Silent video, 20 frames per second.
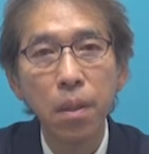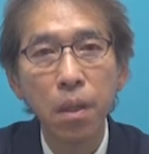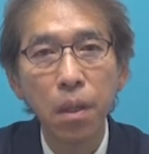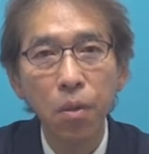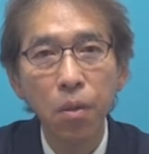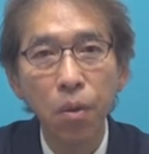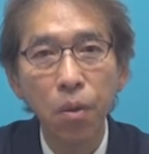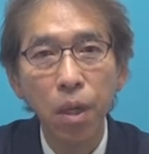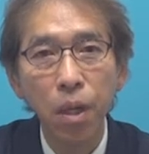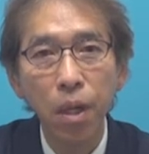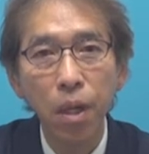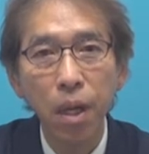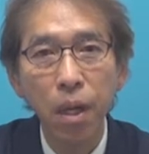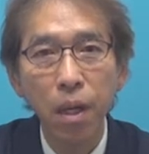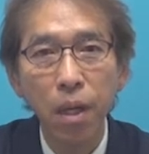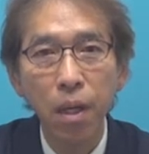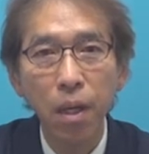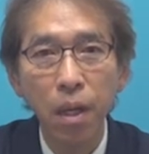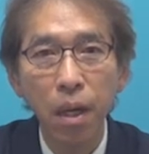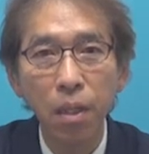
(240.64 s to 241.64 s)
これ
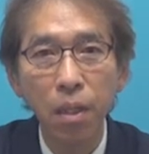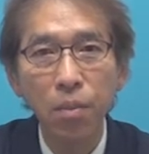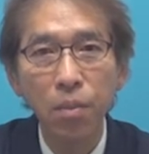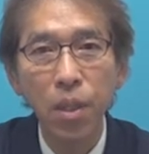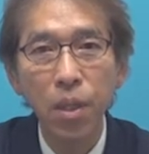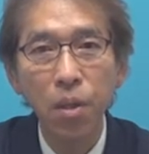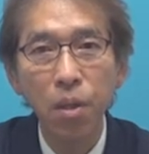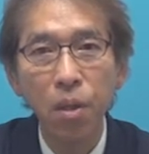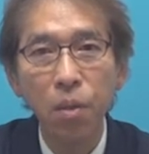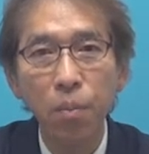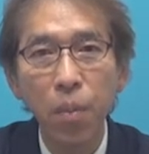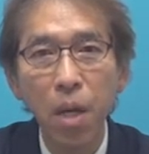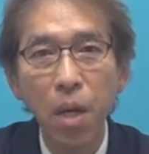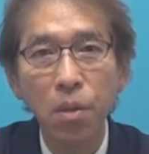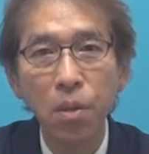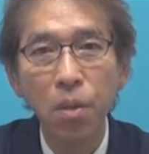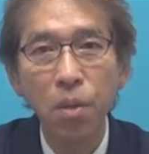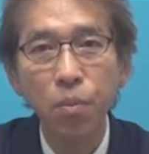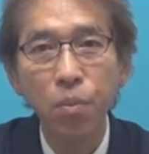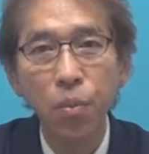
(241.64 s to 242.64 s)
で初めての
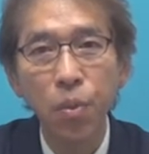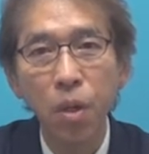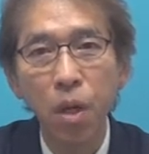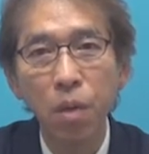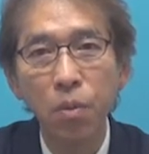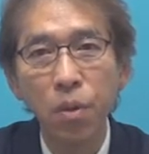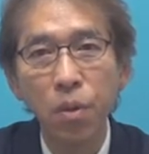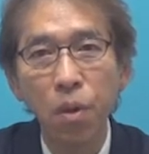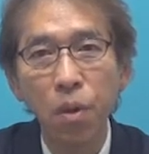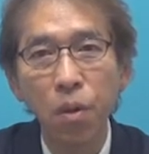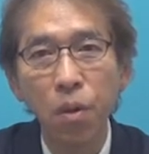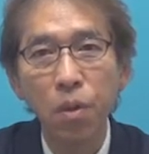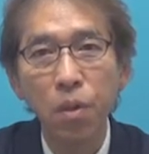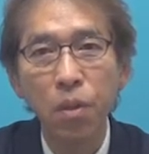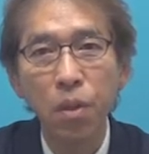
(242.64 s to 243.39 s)
Python プログラムの